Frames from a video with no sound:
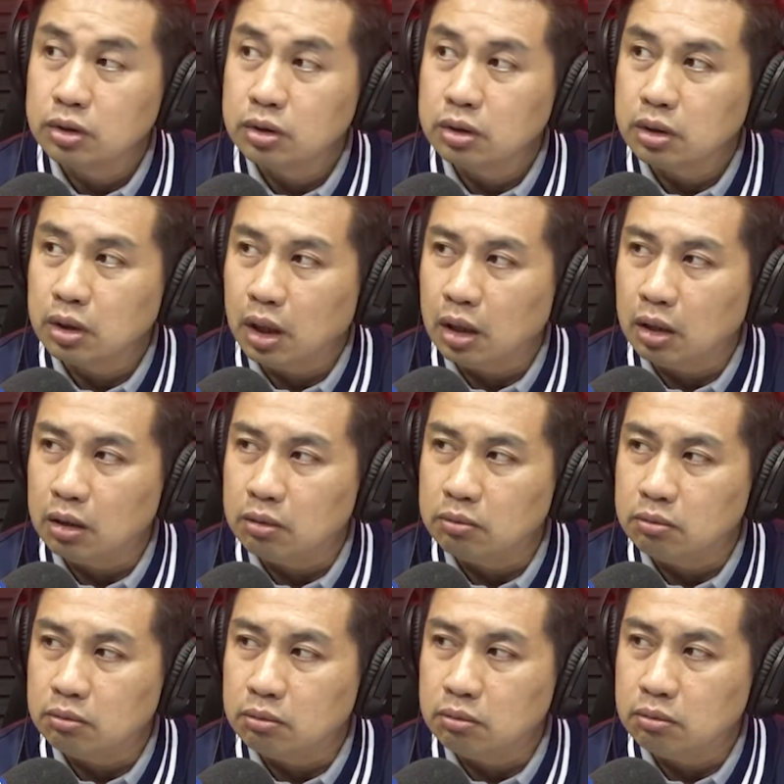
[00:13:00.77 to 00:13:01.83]

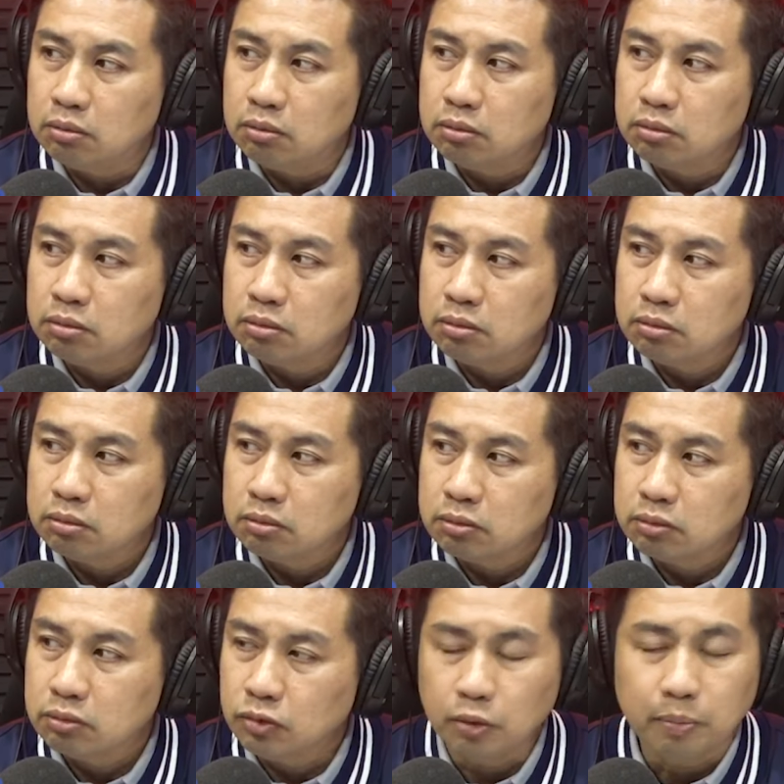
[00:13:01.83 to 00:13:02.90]
嗯。
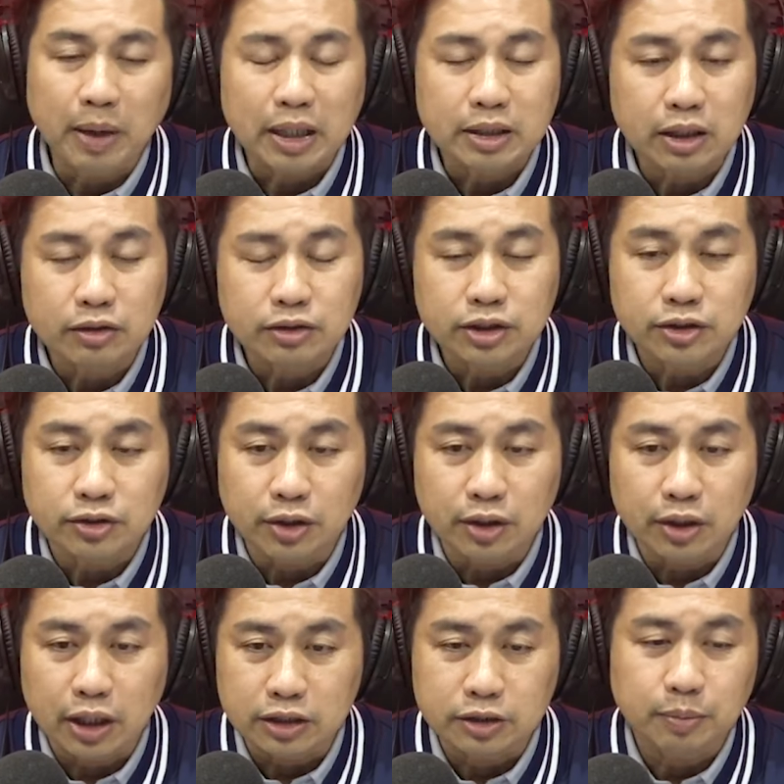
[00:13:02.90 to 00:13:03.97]
有帮到一些人，
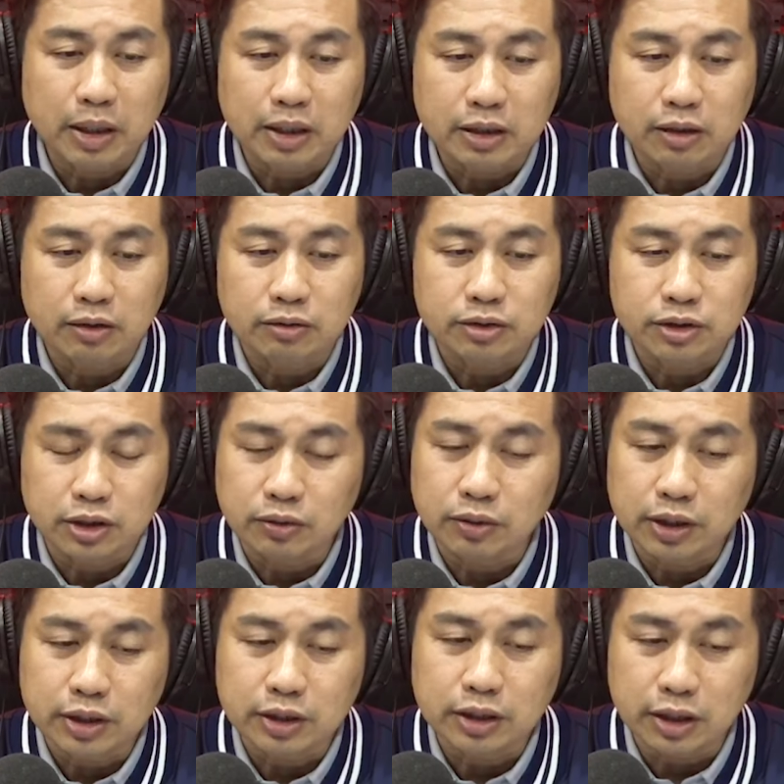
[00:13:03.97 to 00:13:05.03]
还是帮到社
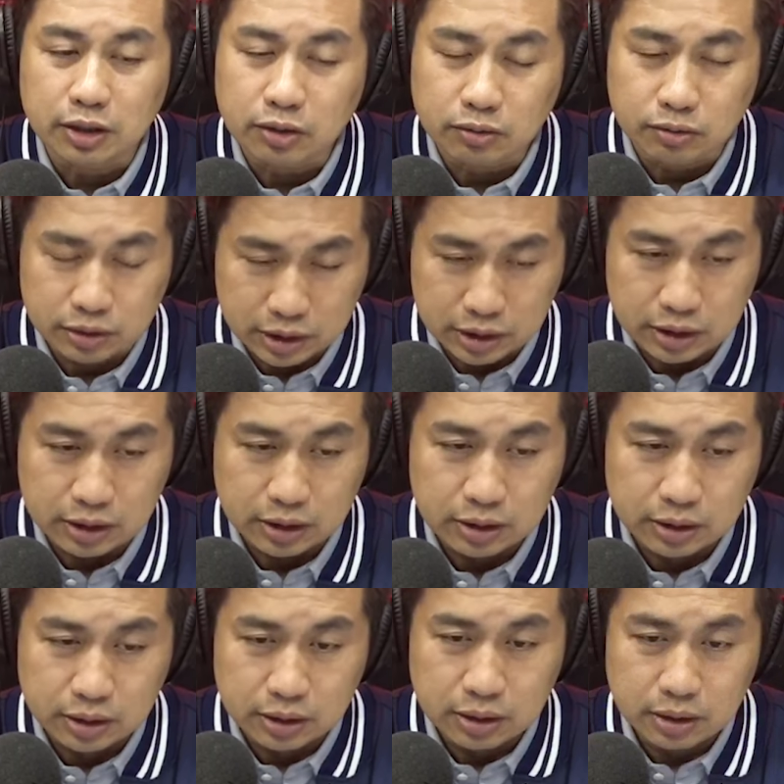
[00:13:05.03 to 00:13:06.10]
会一点东西？
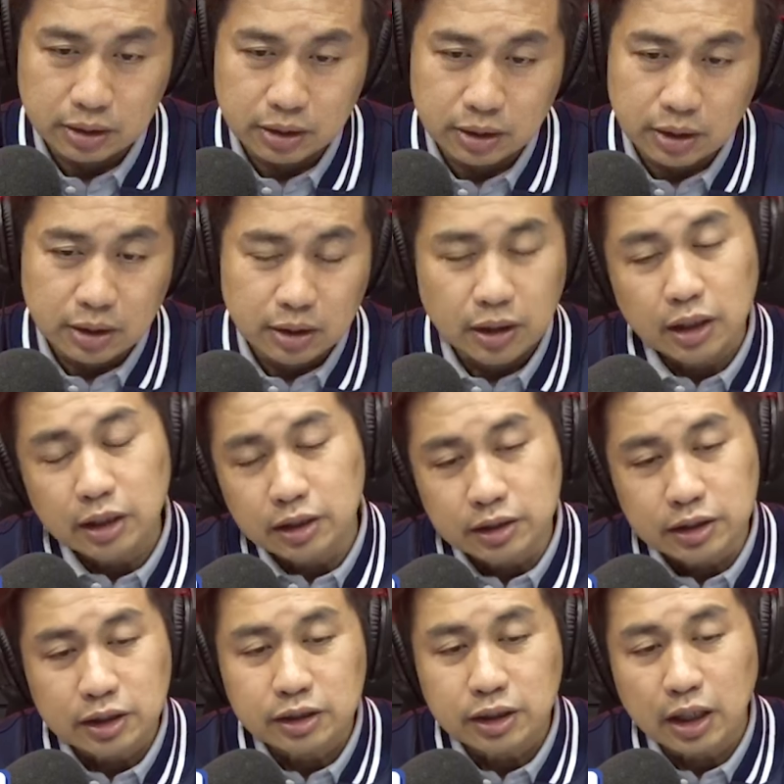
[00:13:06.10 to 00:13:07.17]
那你
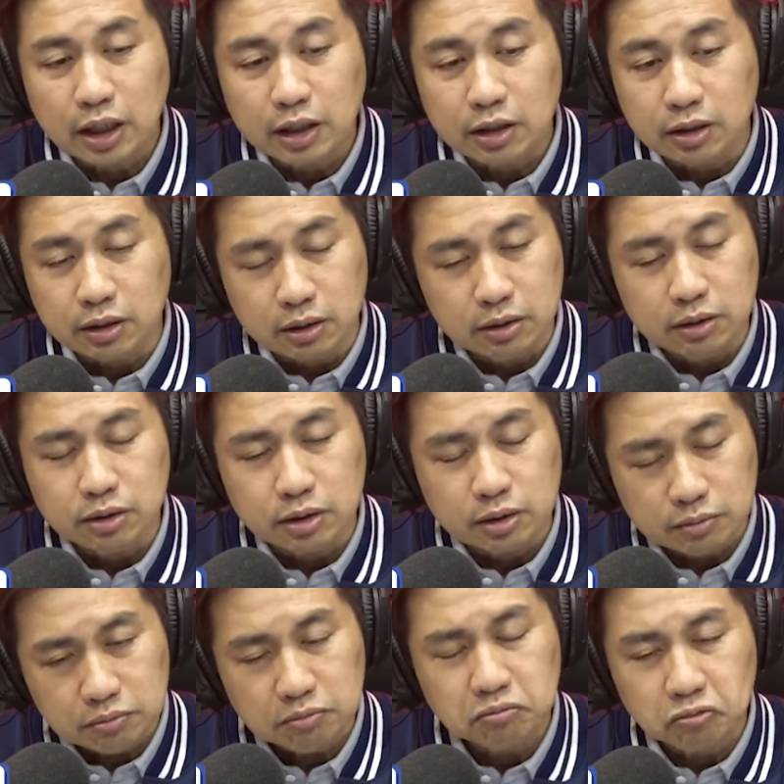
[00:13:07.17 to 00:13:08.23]
接下来可能你说，
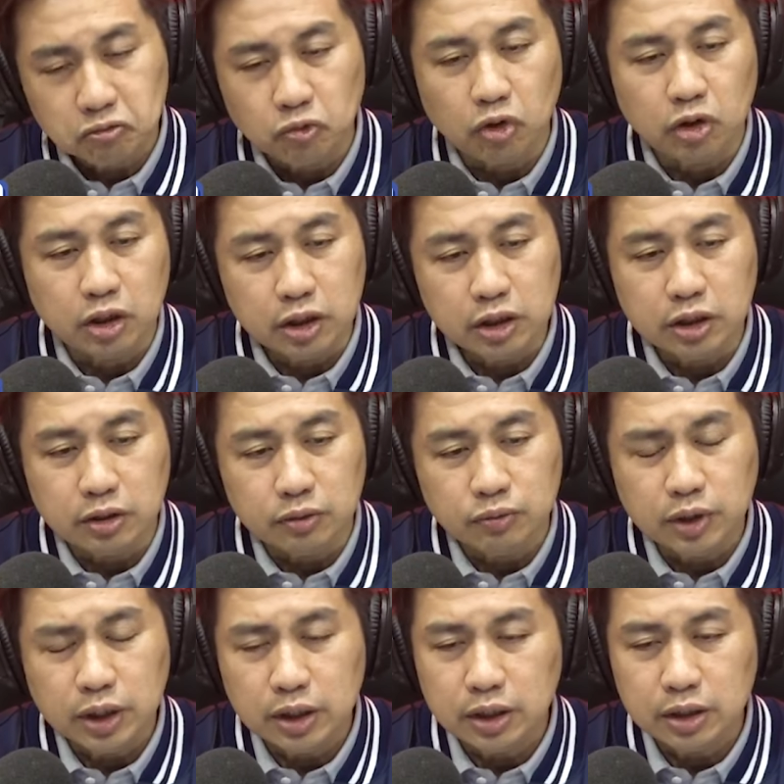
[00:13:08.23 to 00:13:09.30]
嗯，我可以
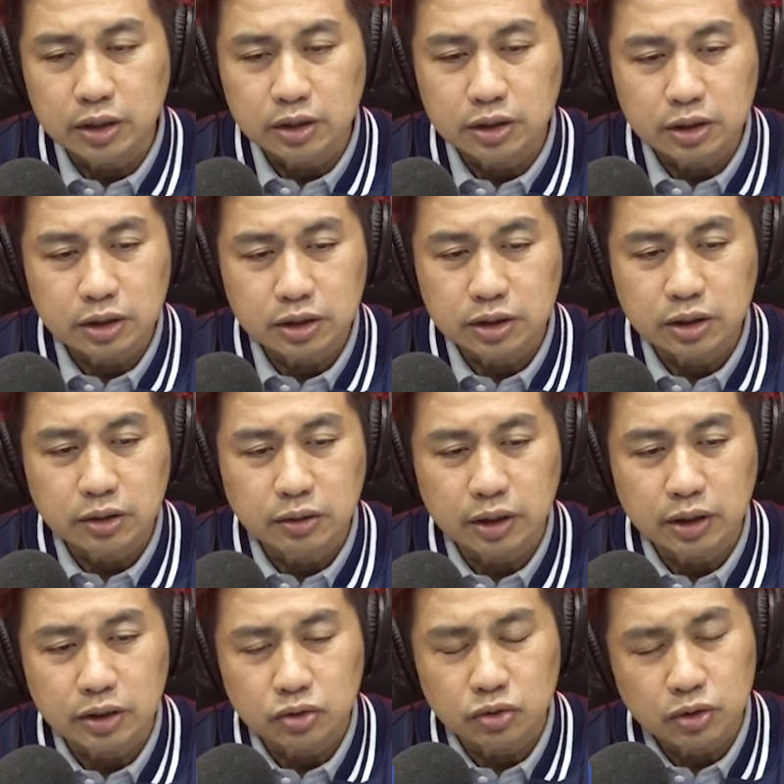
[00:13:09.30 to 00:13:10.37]
为这个社
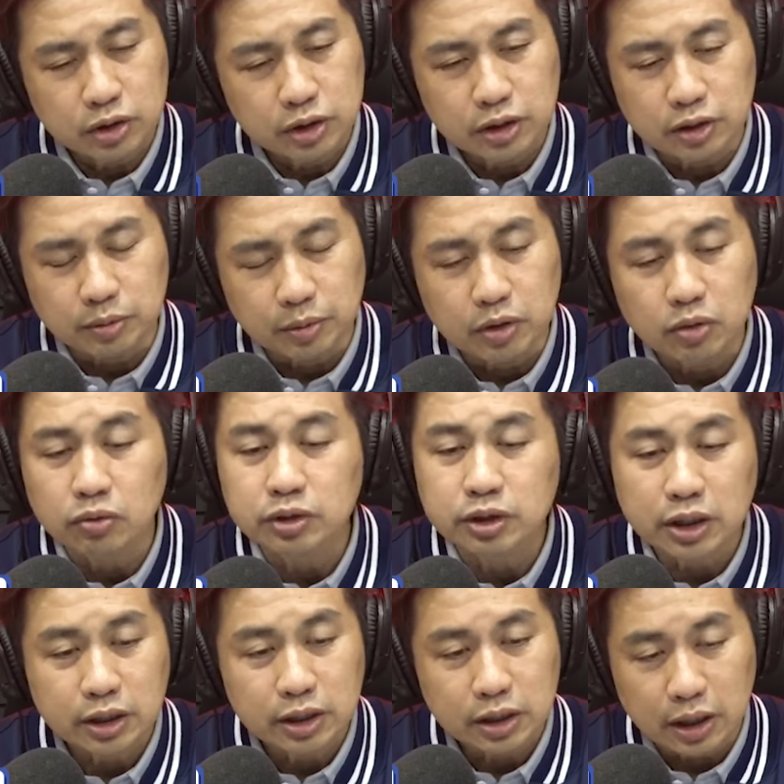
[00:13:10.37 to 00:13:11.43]
会做一些什么贡
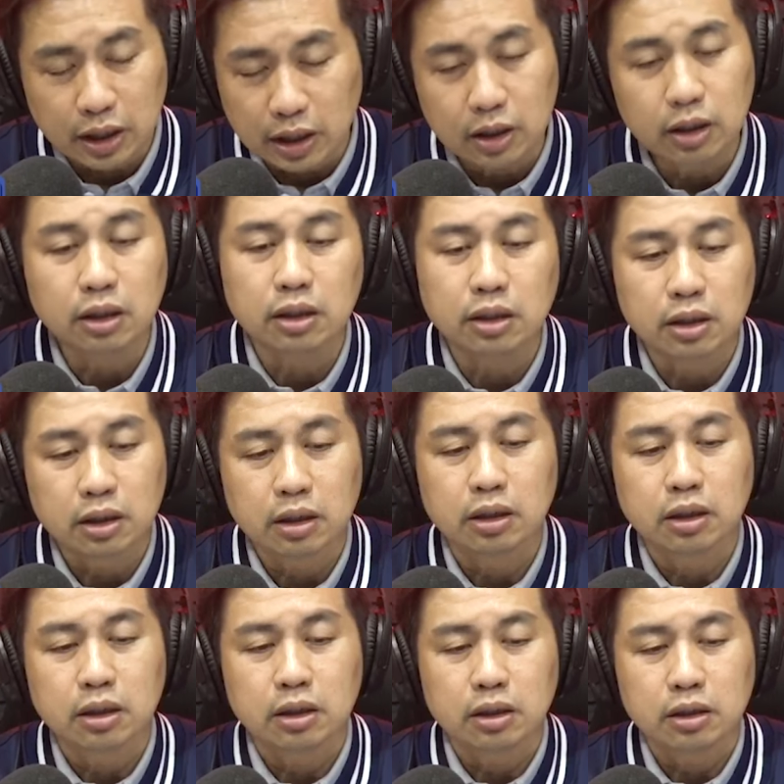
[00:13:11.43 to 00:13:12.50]
献一点呢？
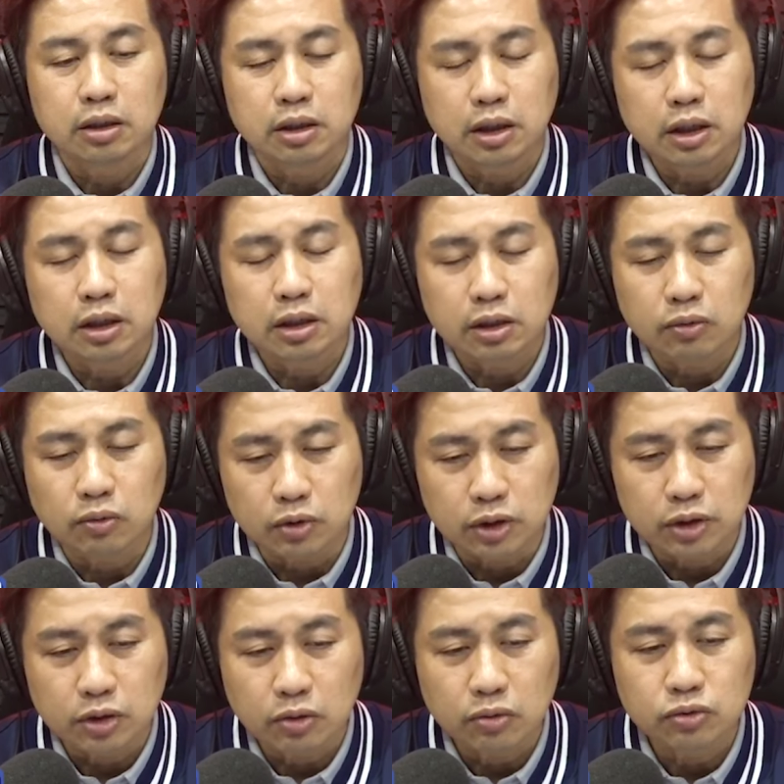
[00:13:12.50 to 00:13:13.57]
那个我
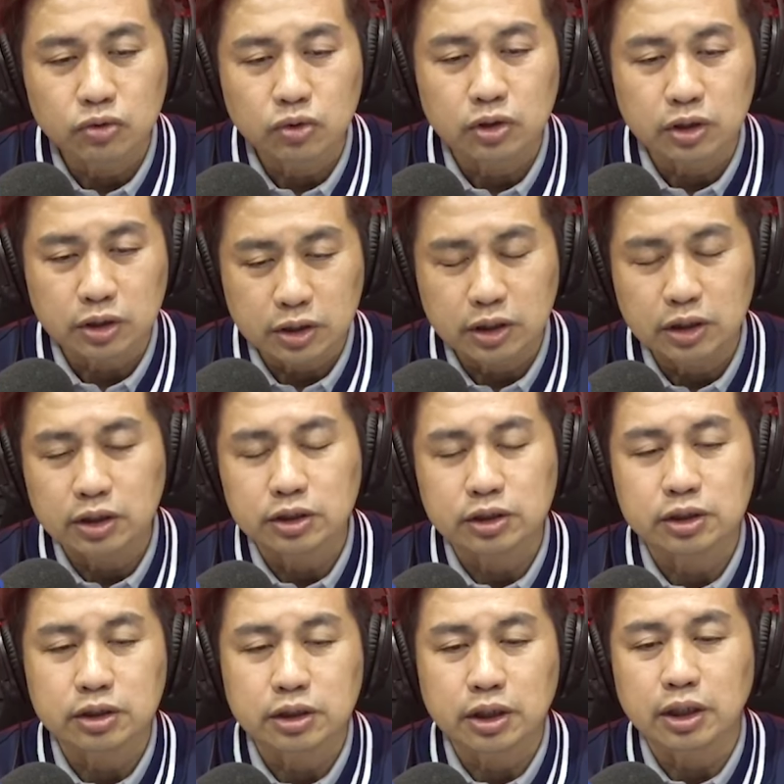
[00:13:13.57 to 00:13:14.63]
的工作的第二
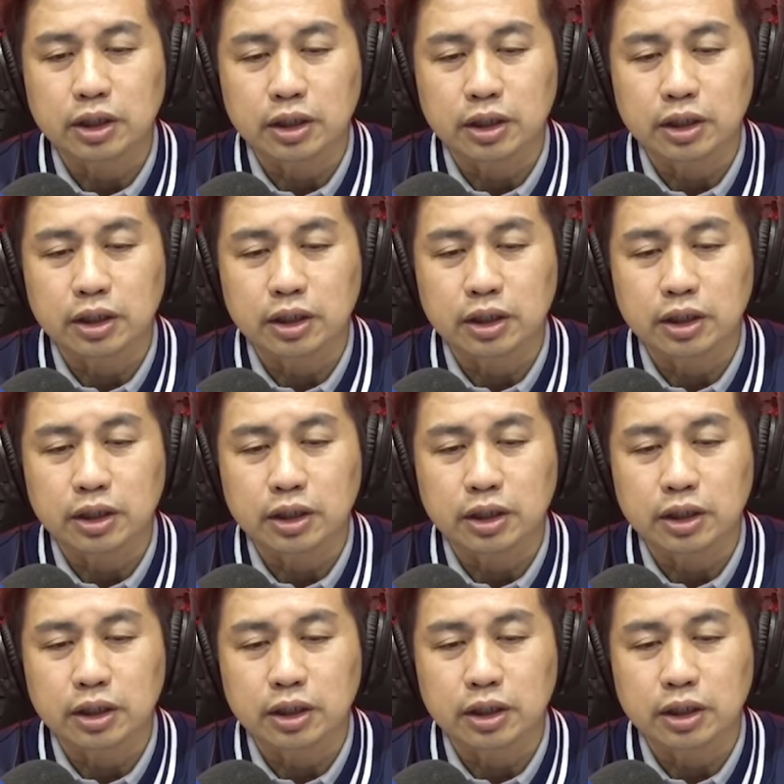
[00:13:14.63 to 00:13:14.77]
事业